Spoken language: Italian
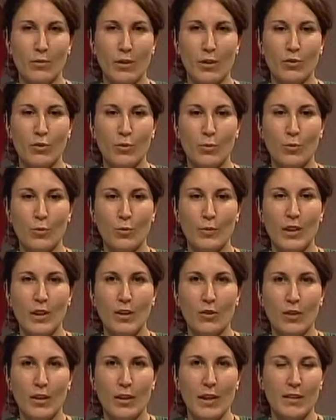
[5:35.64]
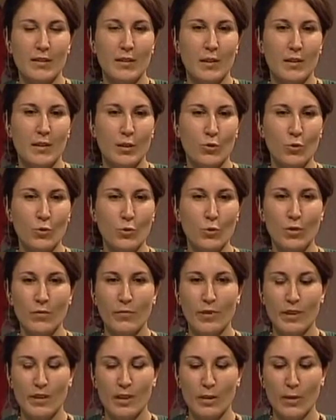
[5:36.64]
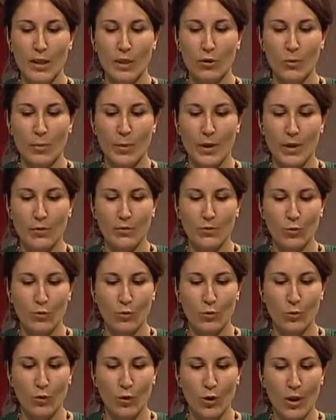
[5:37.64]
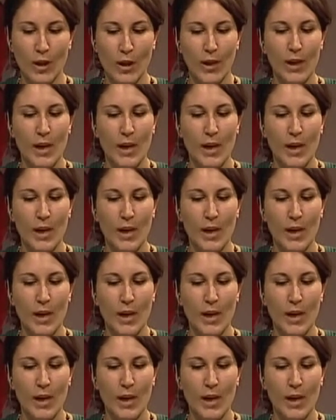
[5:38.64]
verso i più piccoli è senza dubbio un investimento per il futuro.